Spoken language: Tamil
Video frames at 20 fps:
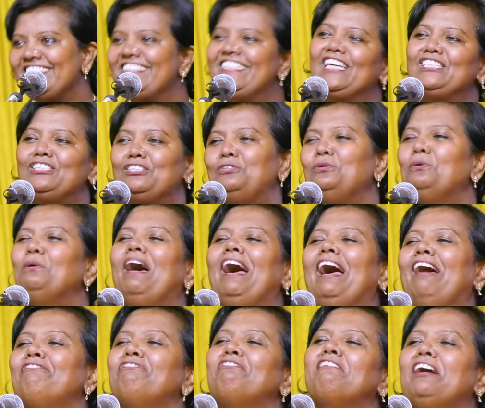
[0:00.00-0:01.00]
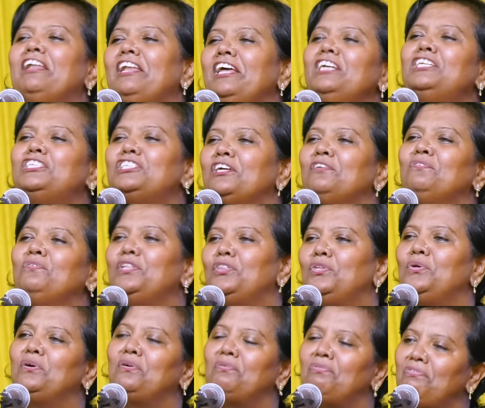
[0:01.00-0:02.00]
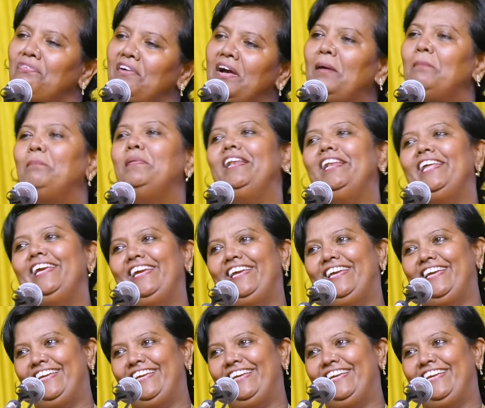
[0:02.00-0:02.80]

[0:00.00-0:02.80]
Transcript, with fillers: ஜஸ்ட் டூ ஹாவ் கனெக்ஷன் வித் யுவர் ஃபேமிலி